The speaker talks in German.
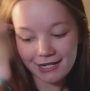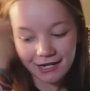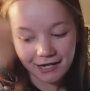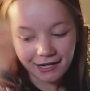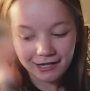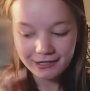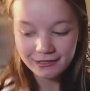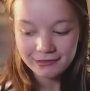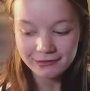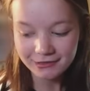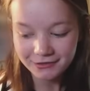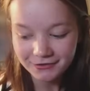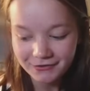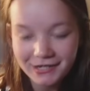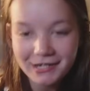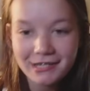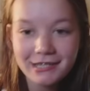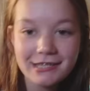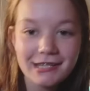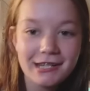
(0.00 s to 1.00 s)
Ja, ja eigentlich
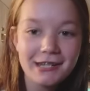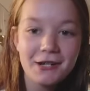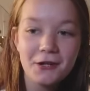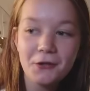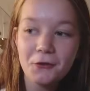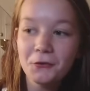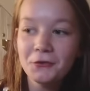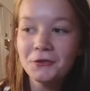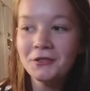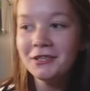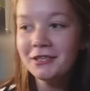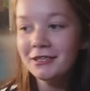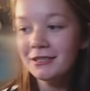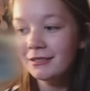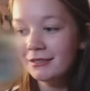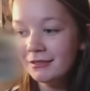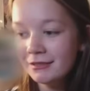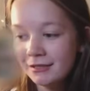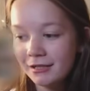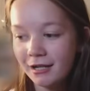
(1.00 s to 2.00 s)
war das der da
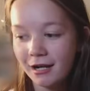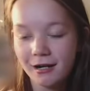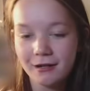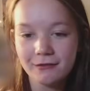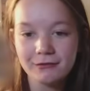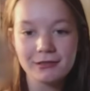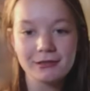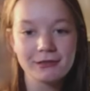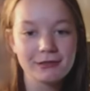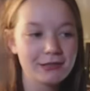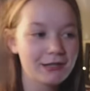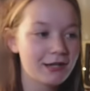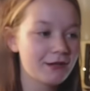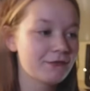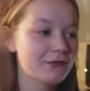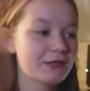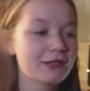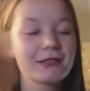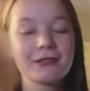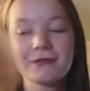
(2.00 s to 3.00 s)
unten, aber den
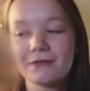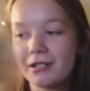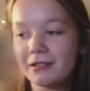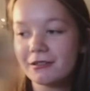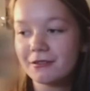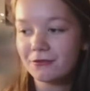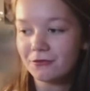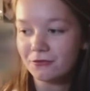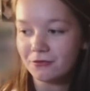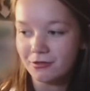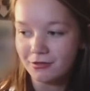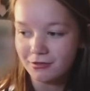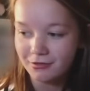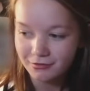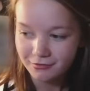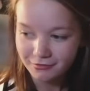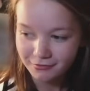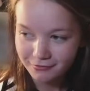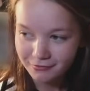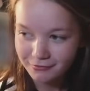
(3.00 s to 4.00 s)
haben wir jetzt gewechselt und jetzt
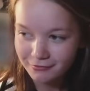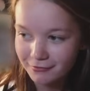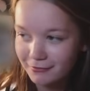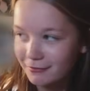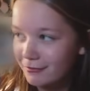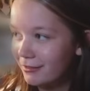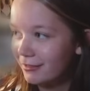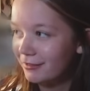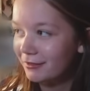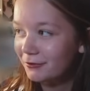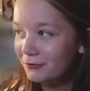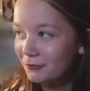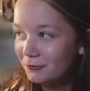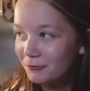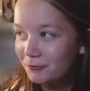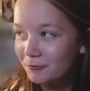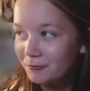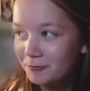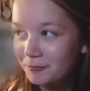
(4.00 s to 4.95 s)
ist es der. Ah, die